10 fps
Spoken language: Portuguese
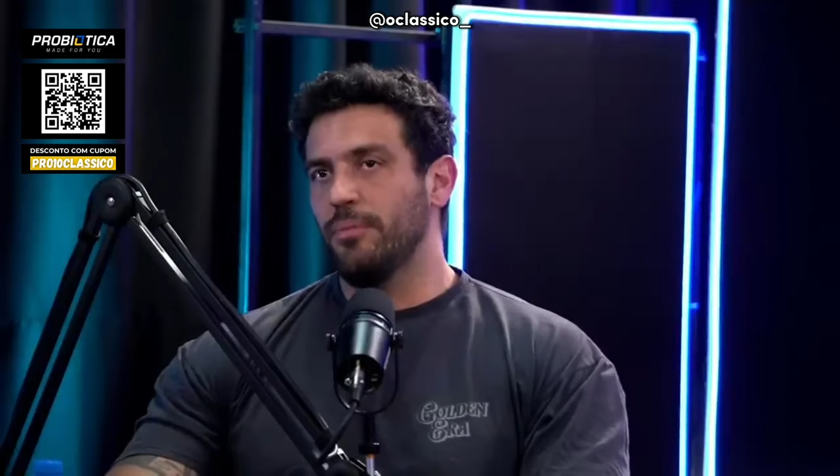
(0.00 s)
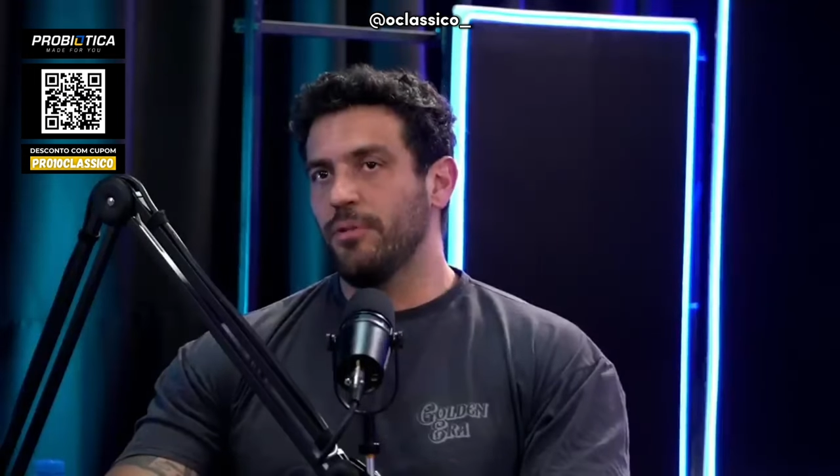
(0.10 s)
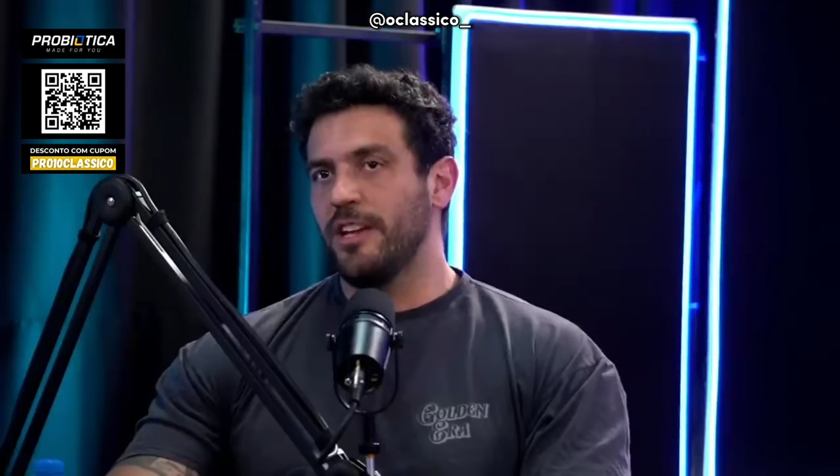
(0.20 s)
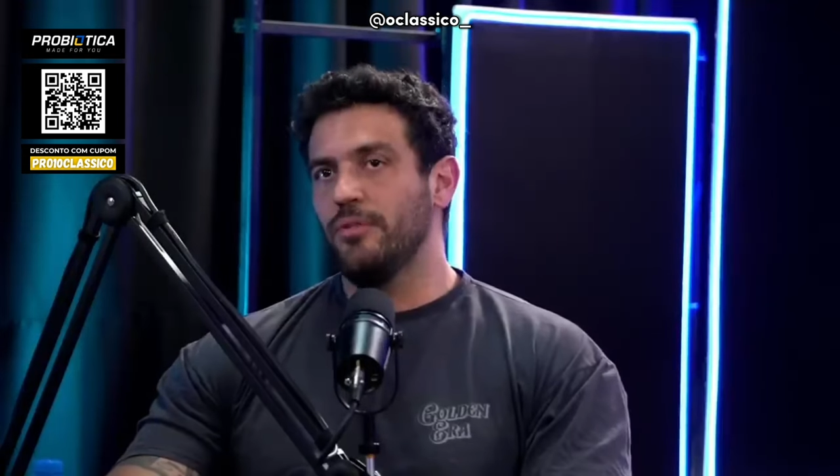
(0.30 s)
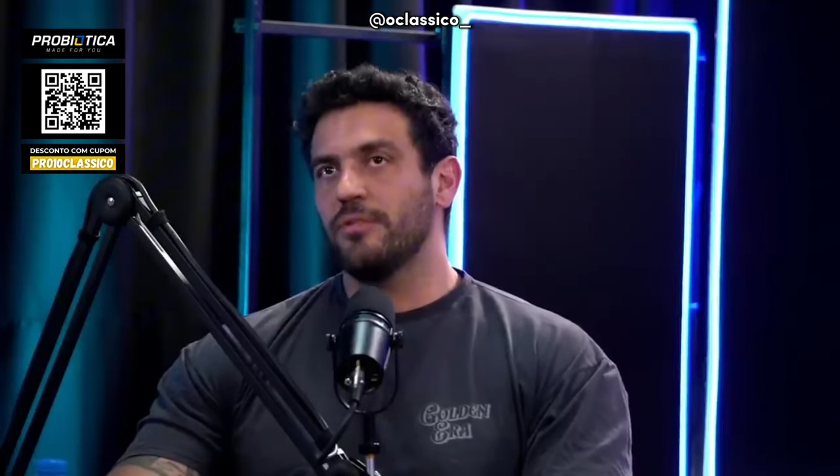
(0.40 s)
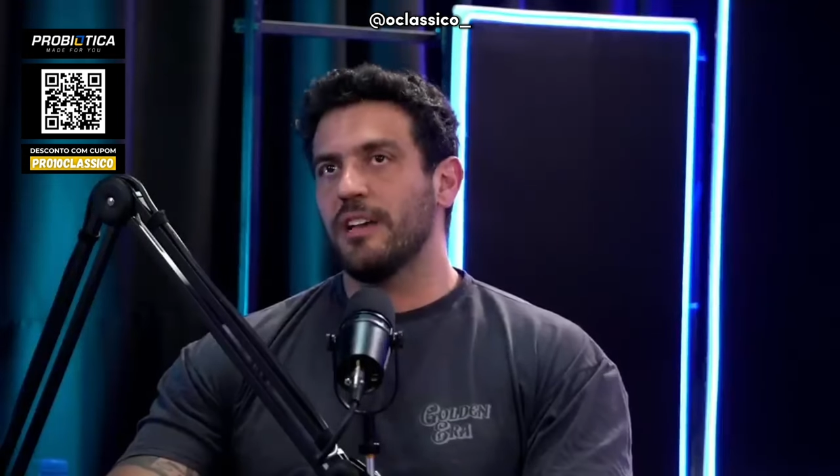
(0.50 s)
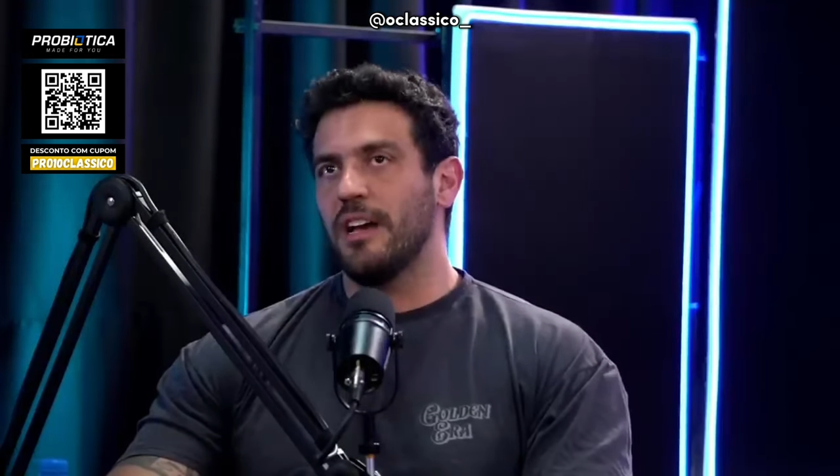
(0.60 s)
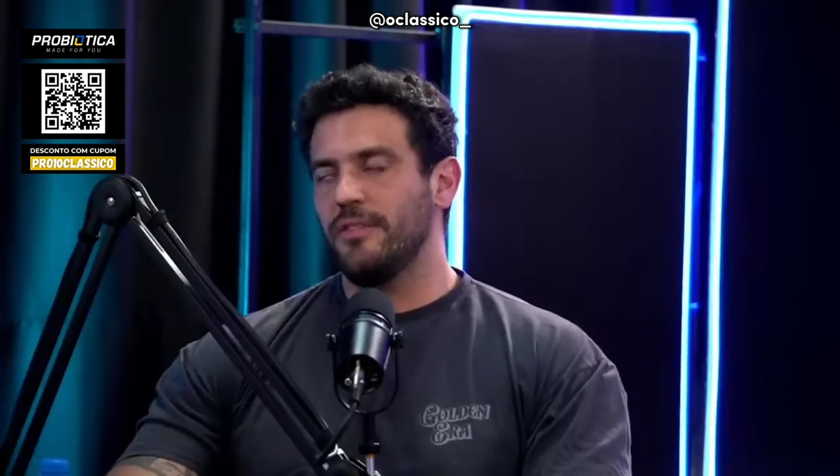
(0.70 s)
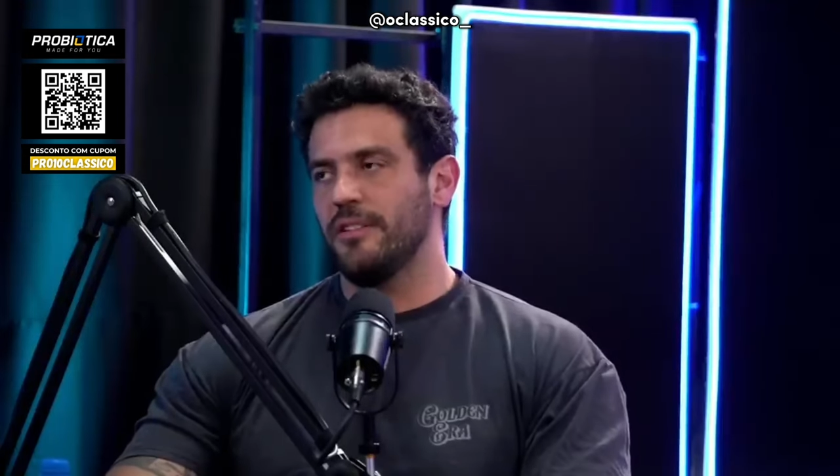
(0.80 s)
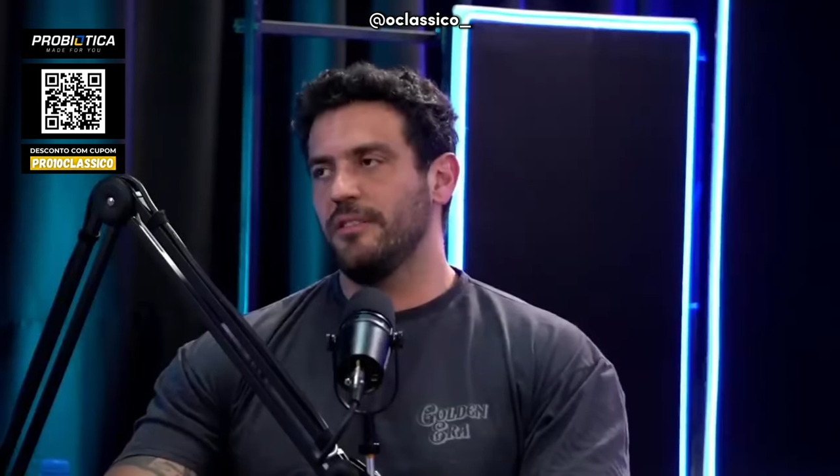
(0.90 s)
porque ele
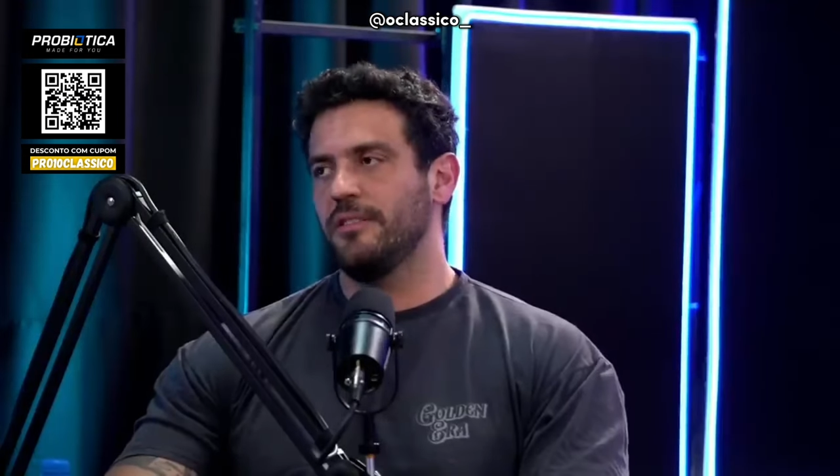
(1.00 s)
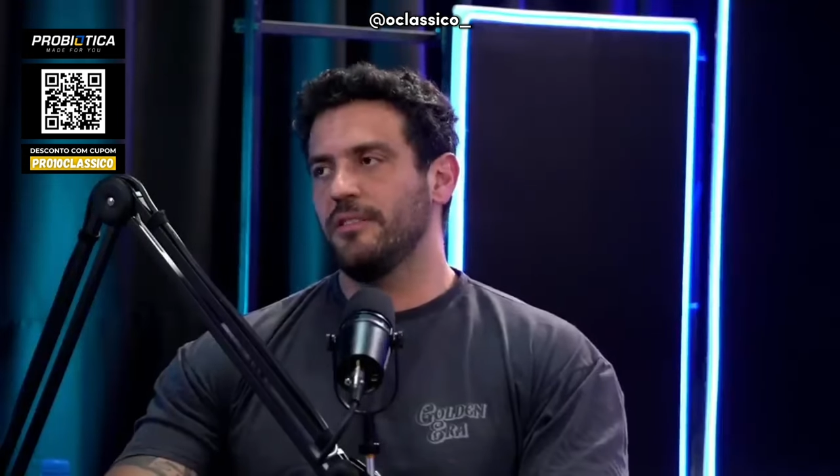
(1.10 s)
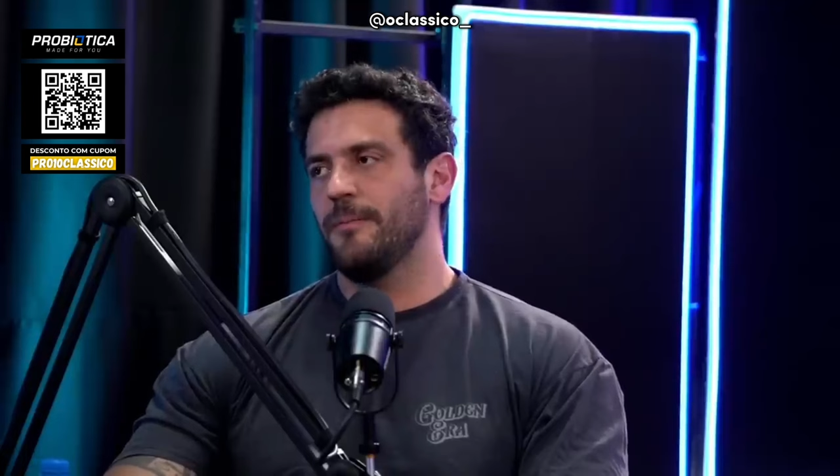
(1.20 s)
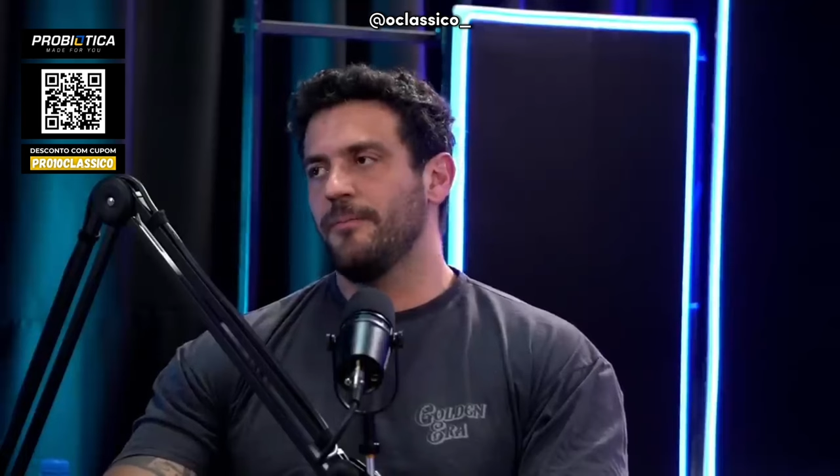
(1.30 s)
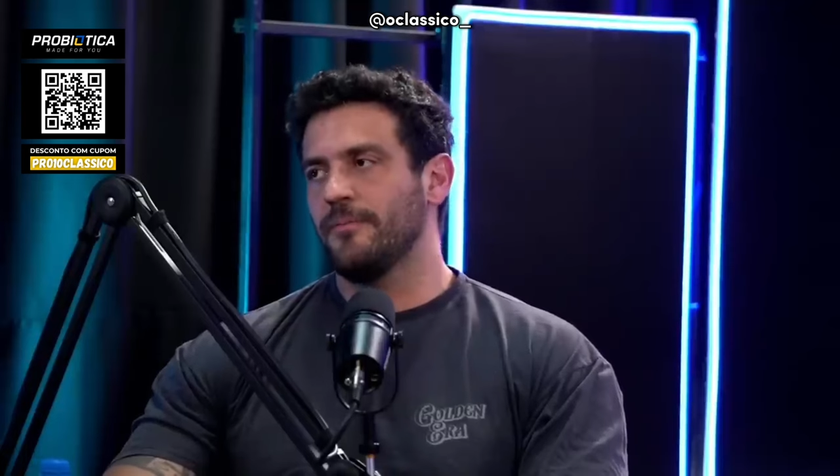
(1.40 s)
usava antes.